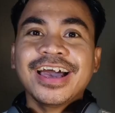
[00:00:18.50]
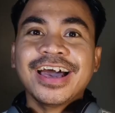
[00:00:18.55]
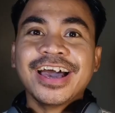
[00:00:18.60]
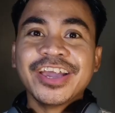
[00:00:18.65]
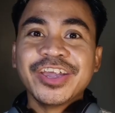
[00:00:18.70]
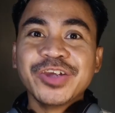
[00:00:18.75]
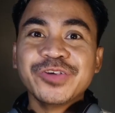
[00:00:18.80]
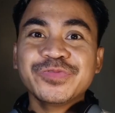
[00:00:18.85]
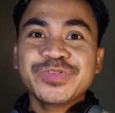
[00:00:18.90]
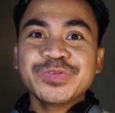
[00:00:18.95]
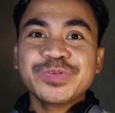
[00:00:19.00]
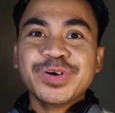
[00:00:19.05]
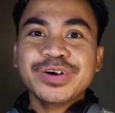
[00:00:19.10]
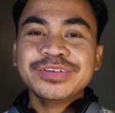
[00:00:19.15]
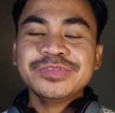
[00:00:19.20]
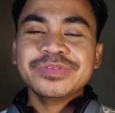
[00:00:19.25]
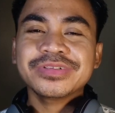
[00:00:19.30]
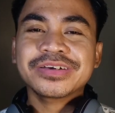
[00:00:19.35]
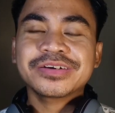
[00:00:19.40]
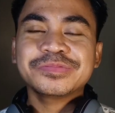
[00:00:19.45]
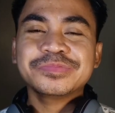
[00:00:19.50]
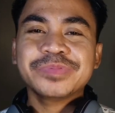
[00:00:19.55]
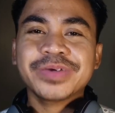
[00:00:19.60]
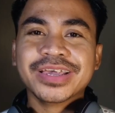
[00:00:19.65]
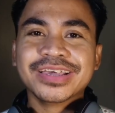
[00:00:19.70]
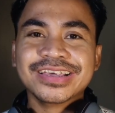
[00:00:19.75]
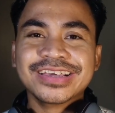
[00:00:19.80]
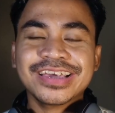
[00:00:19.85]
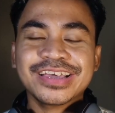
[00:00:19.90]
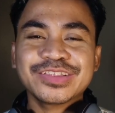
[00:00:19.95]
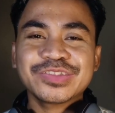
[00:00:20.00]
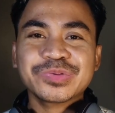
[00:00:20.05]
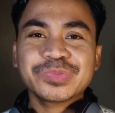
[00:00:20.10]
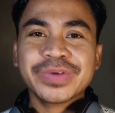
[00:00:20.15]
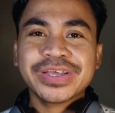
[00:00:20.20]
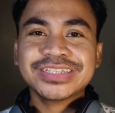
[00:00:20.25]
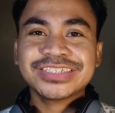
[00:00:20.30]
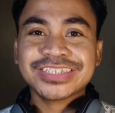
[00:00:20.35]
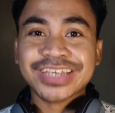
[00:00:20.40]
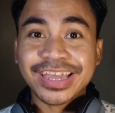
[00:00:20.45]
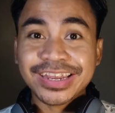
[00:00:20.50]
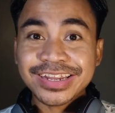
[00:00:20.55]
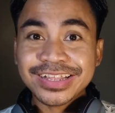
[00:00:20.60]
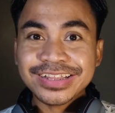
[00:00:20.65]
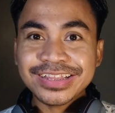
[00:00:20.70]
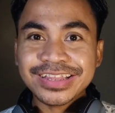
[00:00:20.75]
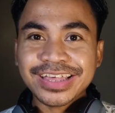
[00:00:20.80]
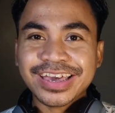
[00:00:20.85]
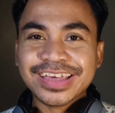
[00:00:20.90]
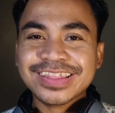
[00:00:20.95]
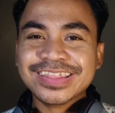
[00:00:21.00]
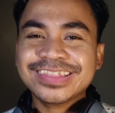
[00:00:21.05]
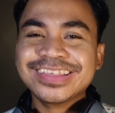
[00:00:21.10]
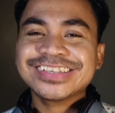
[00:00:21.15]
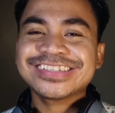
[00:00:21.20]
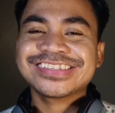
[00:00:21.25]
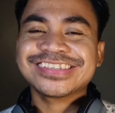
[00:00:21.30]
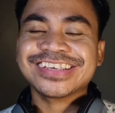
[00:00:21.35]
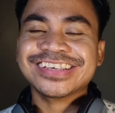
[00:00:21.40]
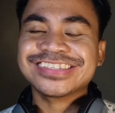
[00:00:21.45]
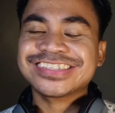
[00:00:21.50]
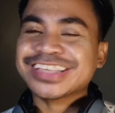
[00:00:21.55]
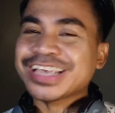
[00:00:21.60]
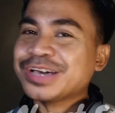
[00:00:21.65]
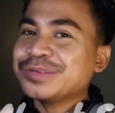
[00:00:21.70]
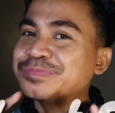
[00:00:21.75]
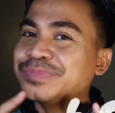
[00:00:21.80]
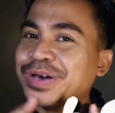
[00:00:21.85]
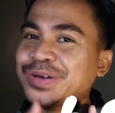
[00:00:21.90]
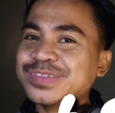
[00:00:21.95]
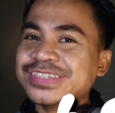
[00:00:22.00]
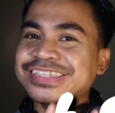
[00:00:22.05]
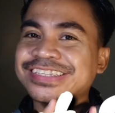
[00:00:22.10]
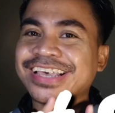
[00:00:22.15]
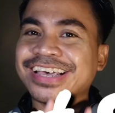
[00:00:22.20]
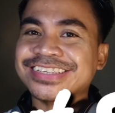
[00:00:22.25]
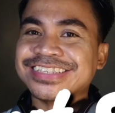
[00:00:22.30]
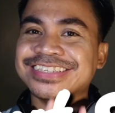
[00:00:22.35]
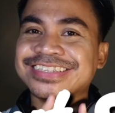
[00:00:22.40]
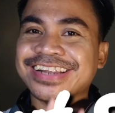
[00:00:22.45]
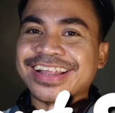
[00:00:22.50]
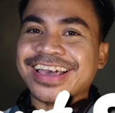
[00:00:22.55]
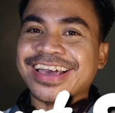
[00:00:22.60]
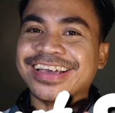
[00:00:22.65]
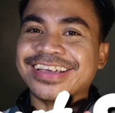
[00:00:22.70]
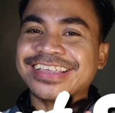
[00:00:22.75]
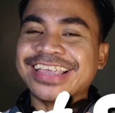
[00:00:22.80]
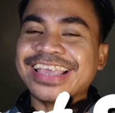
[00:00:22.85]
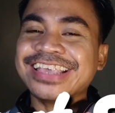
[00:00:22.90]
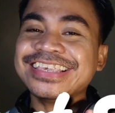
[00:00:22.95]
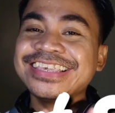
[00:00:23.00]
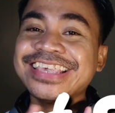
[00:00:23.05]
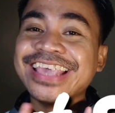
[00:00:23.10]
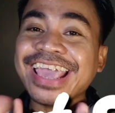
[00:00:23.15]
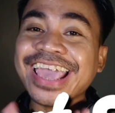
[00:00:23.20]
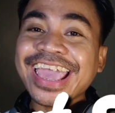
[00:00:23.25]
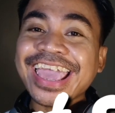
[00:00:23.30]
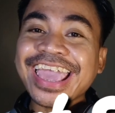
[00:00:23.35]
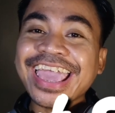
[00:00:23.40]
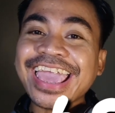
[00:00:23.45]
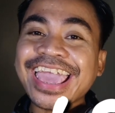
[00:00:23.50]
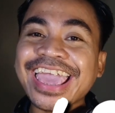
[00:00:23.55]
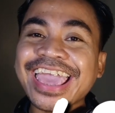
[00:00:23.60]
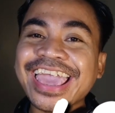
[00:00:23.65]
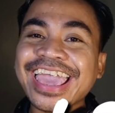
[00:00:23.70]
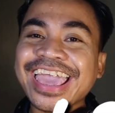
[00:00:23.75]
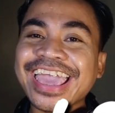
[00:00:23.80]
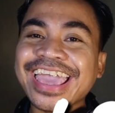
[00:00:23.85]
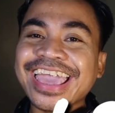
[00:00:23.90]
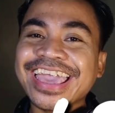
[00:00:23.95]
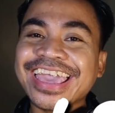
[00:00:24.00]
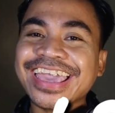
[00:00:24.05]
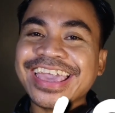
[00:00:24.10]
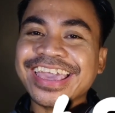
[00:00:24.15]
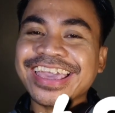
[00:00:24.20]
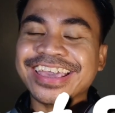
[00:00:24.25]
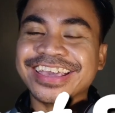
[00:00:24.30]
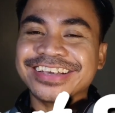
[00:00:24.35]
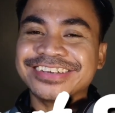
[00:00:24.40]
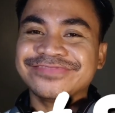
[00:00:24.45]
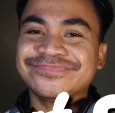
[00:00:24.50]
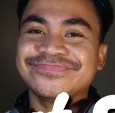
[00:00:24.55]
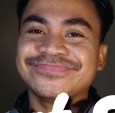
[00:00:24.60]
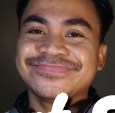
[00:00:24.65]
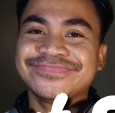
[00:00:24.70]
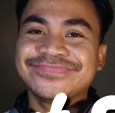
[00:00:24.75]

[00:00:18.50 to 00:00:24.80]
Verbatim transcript: Hi everyone, welcome back again to my channel and this is About Sastra. Yay!